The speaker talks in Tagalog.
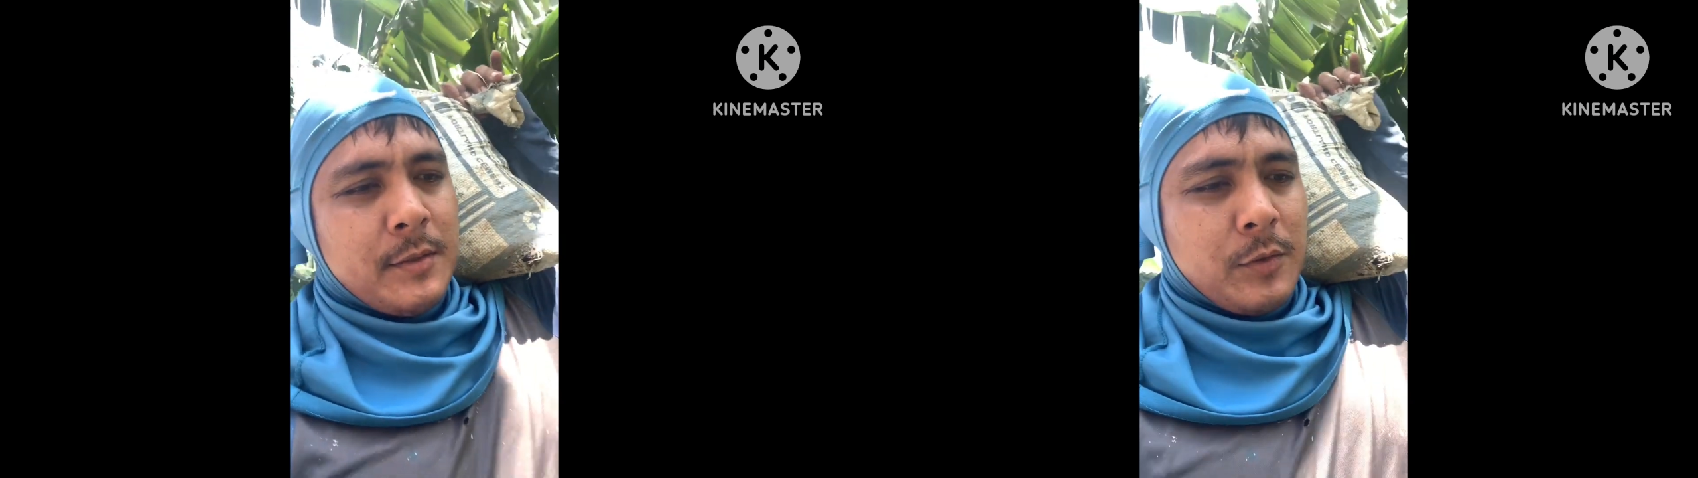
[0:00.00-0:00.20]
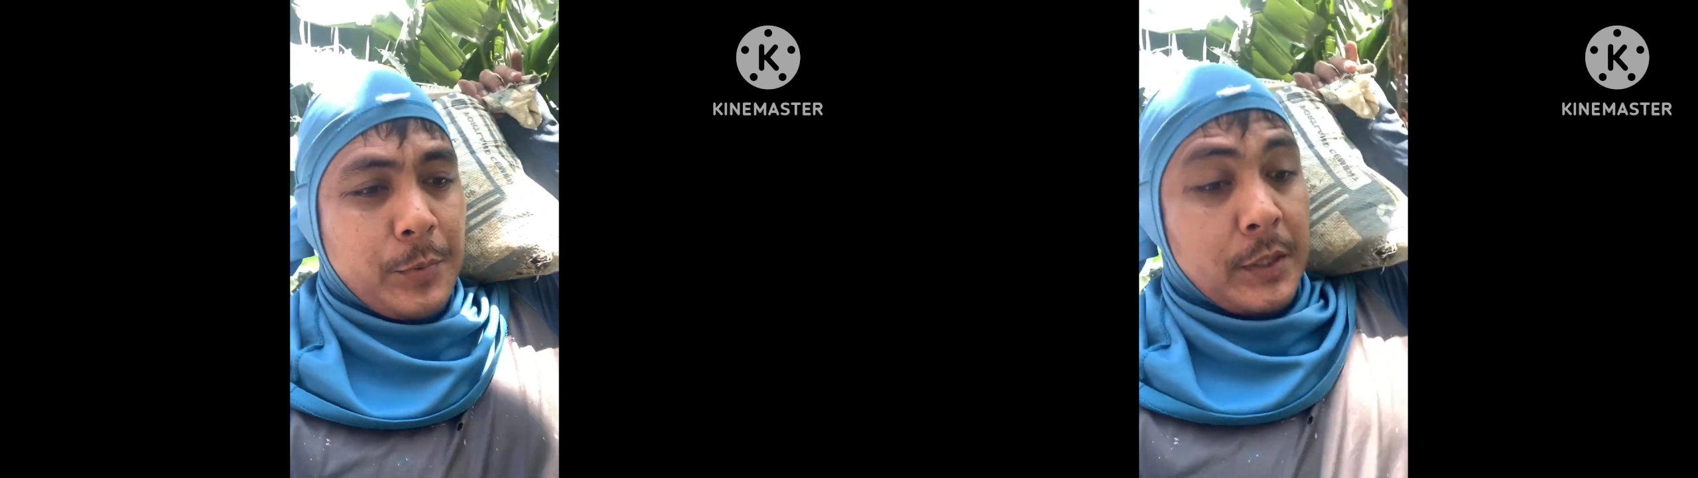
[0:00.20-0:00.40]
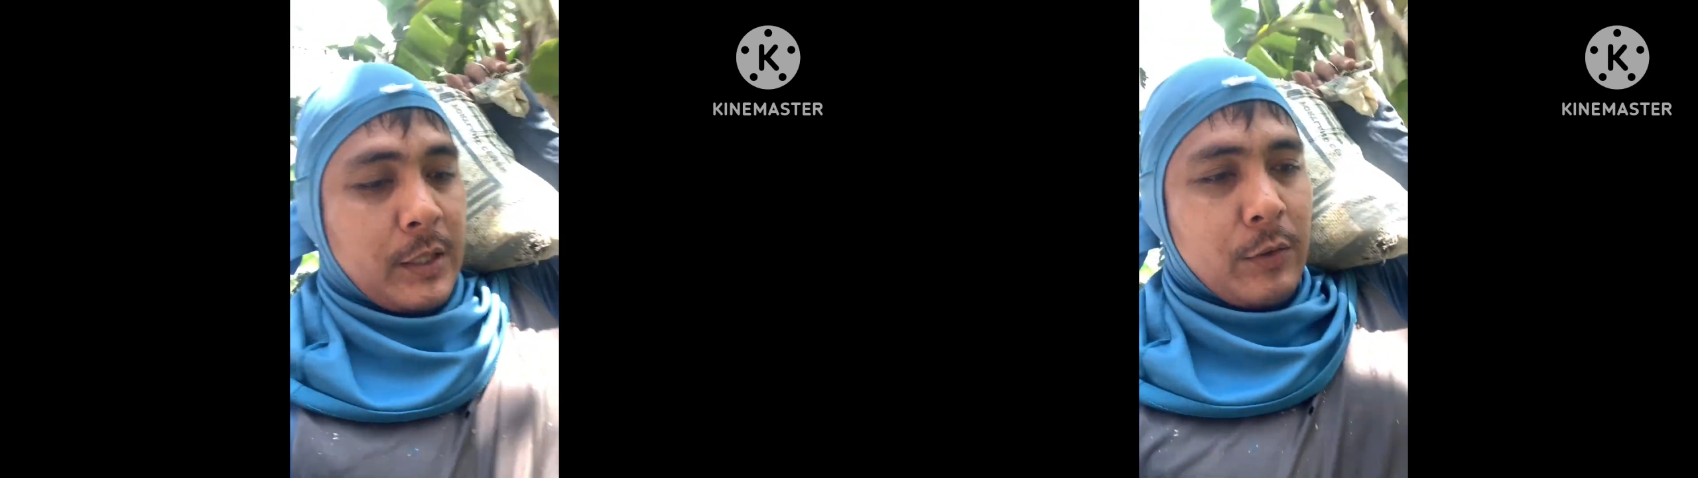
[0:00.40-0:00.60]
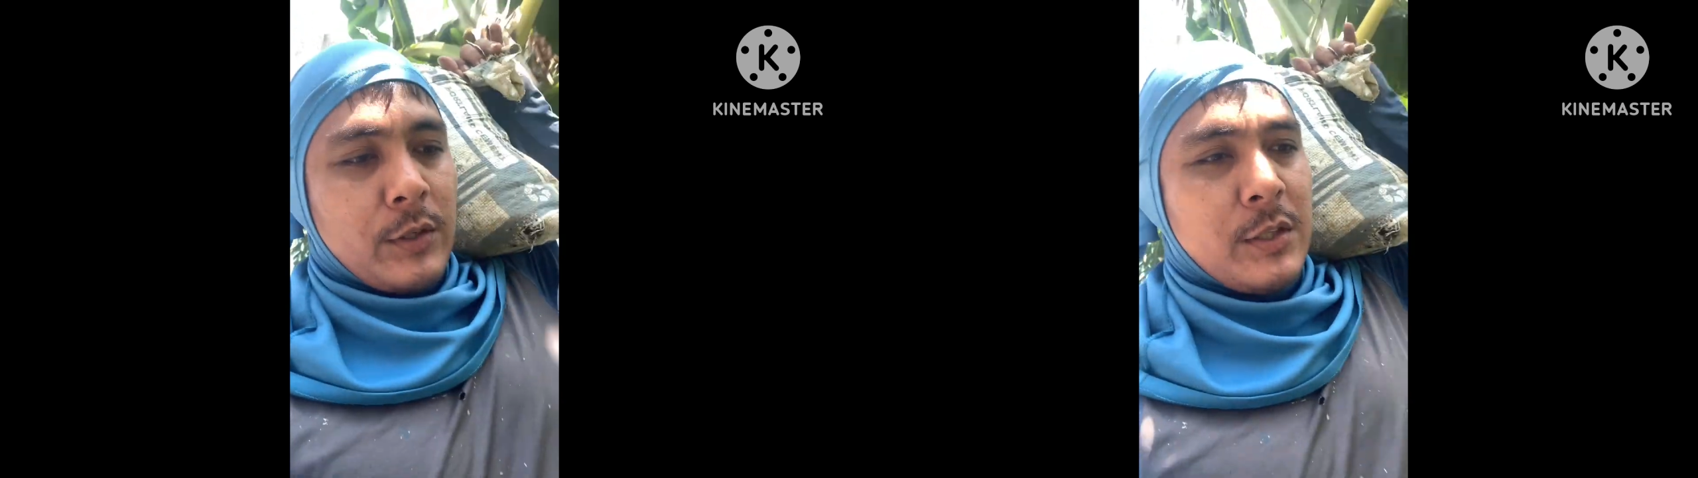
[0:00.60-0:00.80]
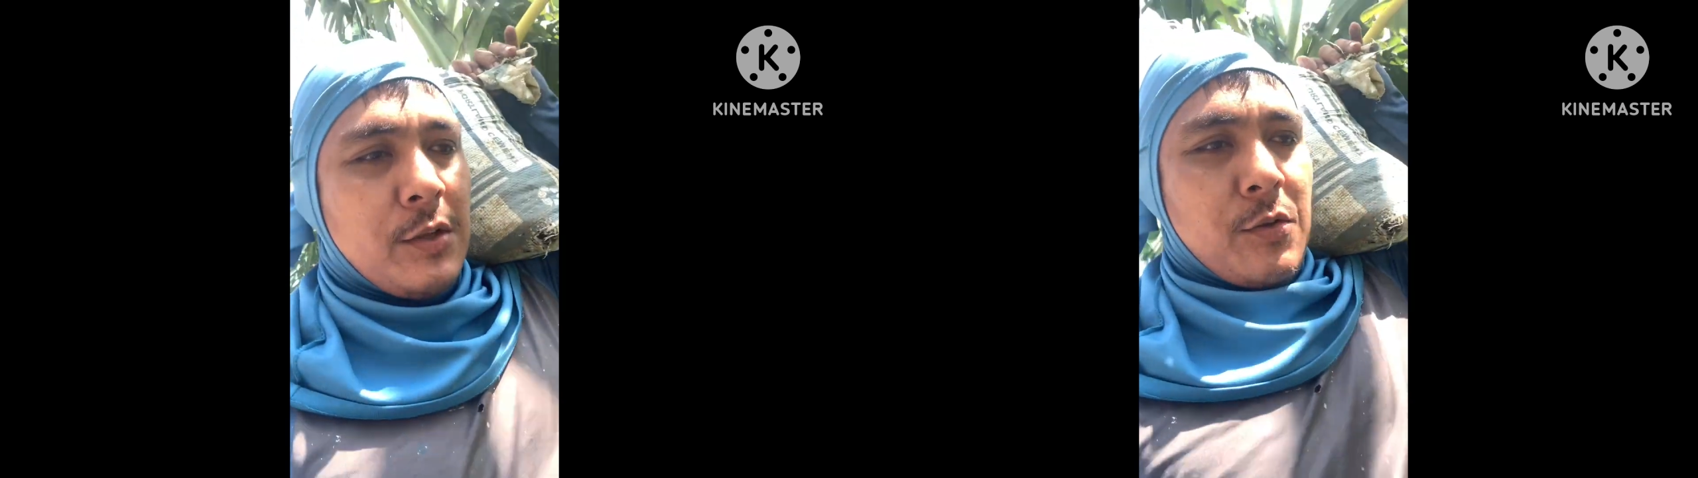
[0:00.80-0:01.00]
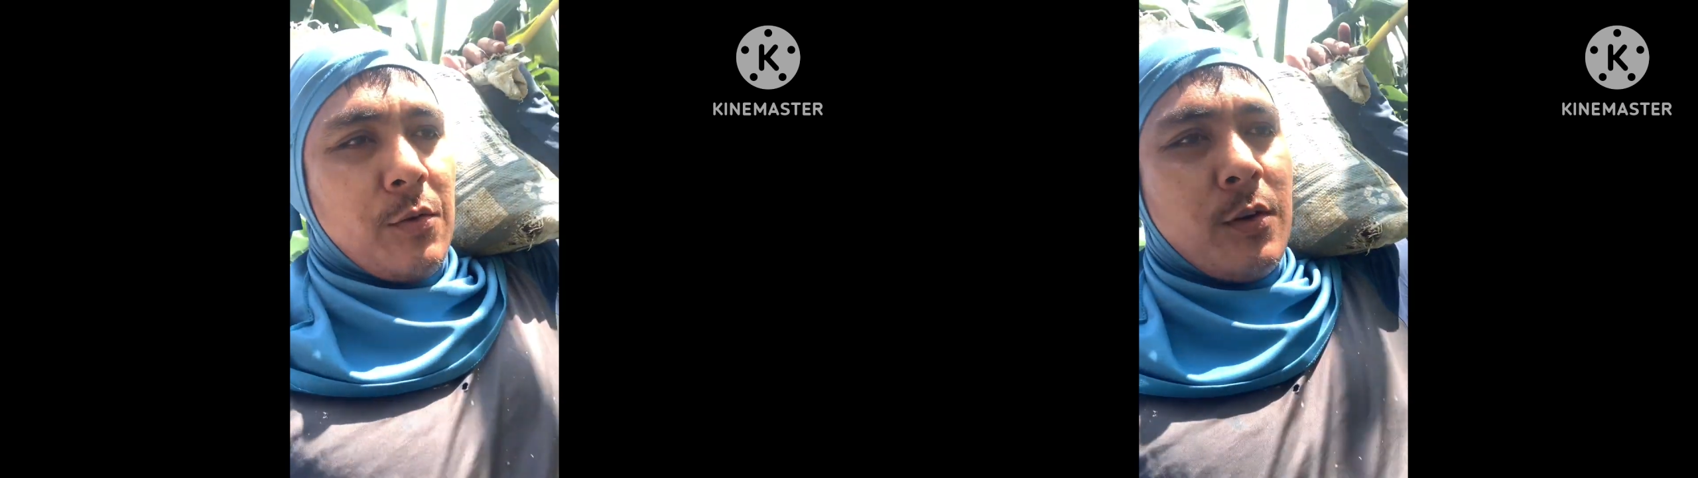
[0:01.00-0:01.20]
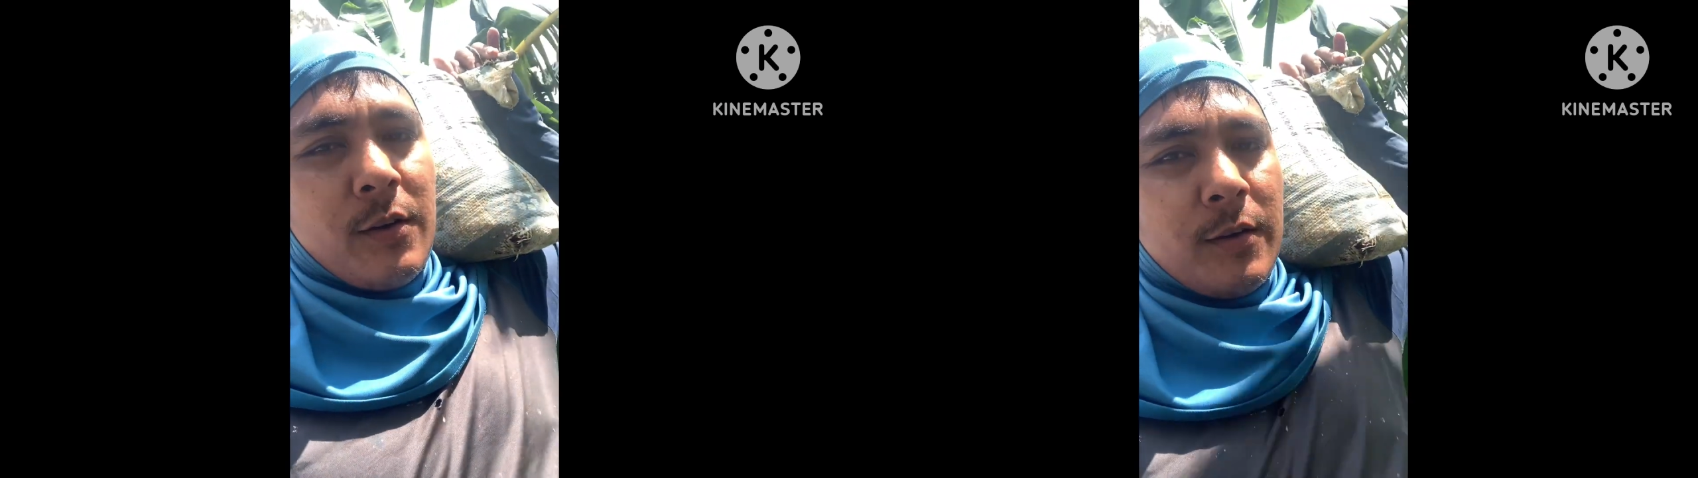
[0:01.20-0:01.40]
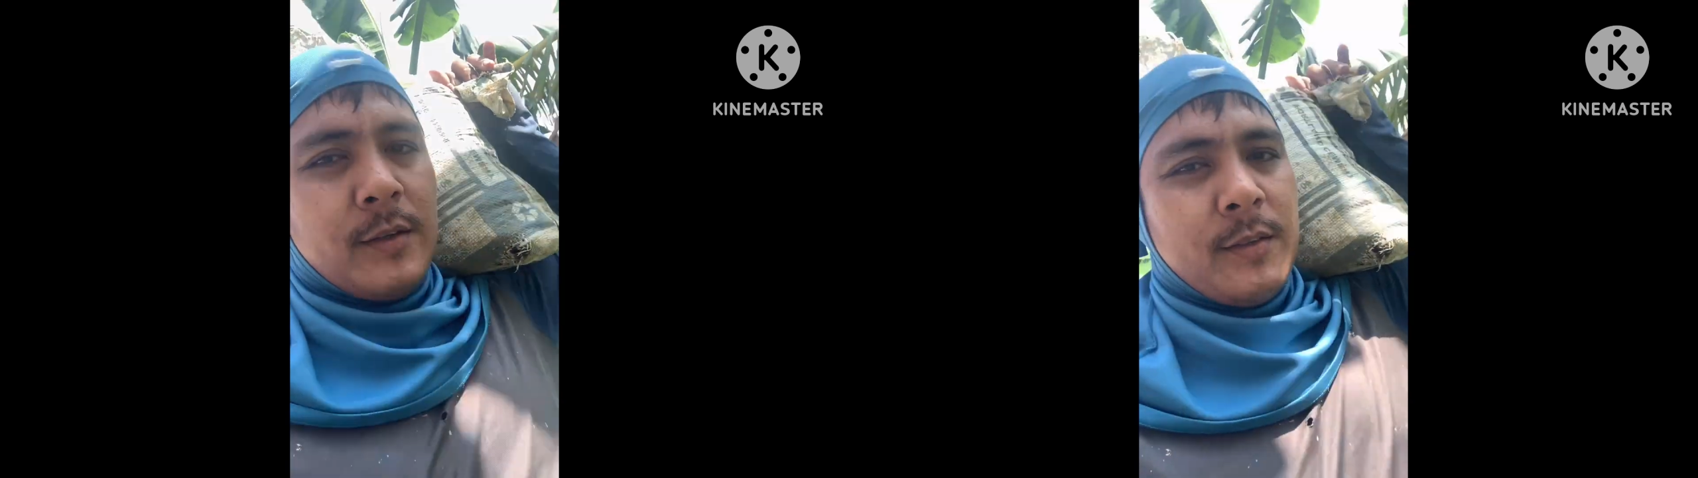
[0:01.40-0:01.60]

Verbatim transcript: so pagkita ko sa inyo ah,